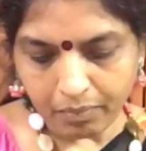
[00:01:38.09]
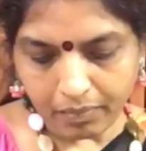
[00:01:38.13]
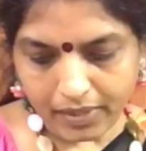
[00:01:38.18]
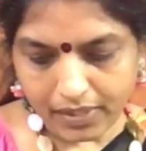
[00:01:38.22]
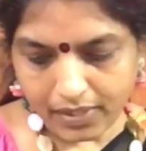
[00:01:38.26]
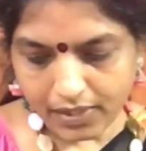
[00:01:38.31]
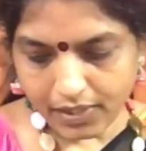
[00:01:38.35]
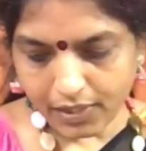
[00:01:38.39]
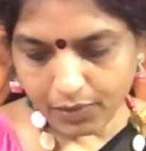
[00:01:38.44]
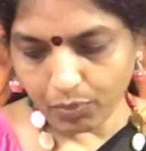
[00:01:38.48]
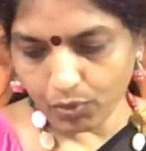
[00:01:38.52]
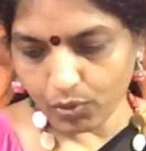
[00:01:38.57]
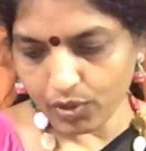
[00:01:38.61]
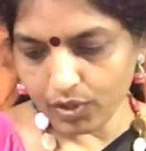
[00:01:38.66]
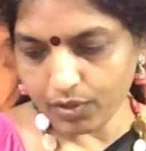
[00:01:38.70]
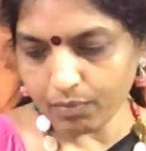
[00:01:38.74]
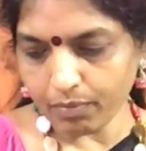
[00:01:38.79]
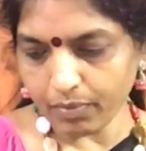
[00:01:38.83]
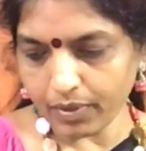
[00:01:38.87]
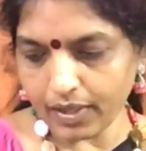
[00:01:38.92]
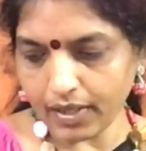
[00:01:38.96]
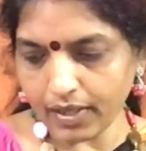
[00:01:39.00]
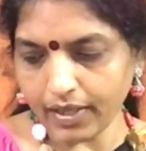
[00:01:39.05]
మంచి
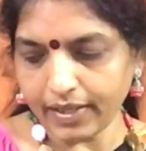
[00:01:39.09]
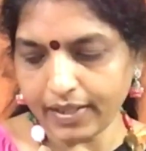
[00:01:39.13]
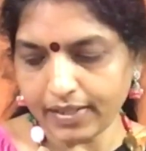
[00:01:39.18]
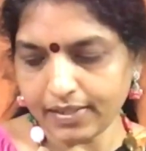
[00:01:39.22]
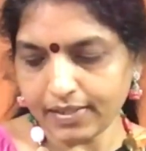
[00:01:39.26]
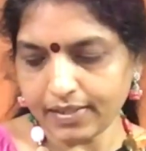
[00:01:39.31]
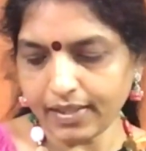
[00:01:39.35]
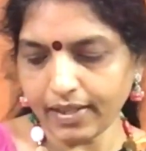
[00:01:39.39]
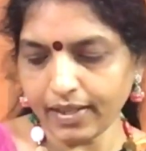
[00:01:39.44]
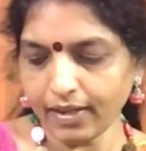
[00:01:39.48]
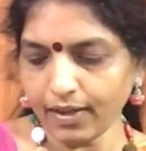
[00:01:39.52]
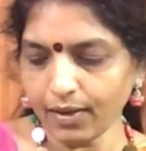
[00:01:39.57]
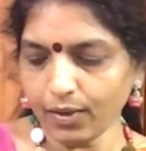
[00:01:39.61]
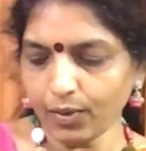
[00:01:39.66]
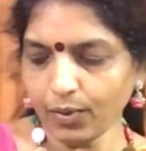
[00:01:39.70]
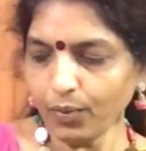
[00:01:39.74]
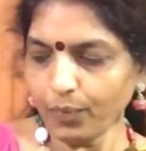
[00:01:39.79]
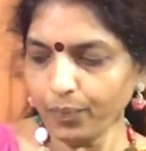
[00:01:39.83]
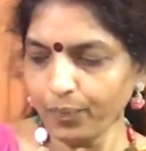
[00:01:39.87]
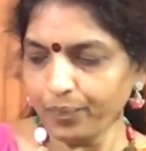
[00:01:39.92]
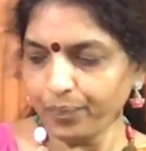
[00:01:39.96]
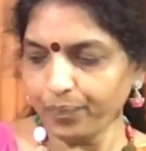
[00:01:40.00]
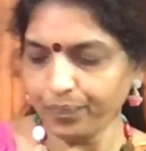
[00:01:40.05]
పోచంపల్లి డిజైన్లో
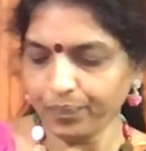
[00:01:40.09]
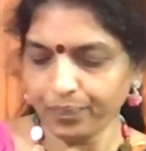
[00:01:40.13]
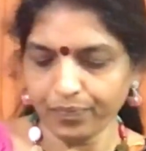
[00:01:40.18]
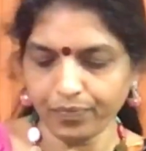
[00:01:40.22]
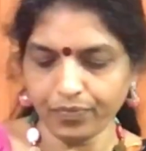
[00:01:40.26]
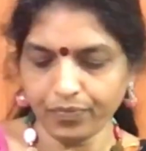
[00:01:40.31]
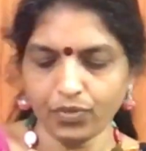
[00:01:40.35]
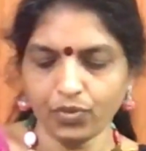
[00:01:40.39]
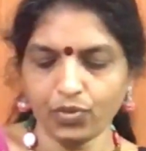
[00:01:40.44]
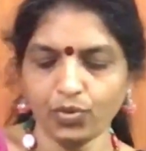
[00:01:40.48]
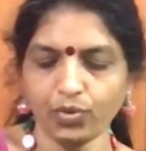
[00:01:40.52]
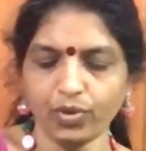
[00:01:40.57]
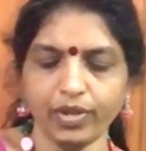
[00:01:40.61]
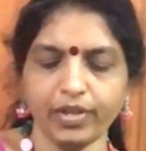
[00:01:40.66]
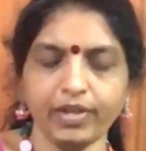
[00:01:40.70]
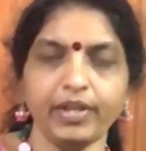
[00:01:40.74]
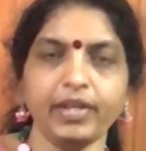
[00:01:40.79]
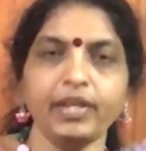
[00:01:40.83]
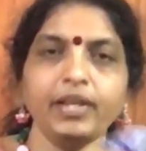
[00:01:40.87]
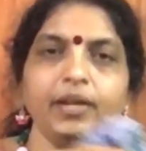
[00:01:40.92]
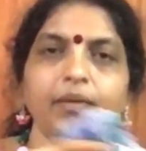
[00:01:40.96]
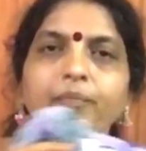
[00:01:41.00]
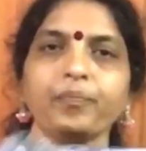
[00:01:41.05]

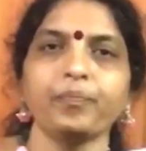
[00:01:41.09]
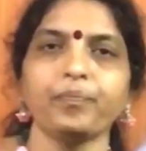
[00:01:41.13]
చూడండి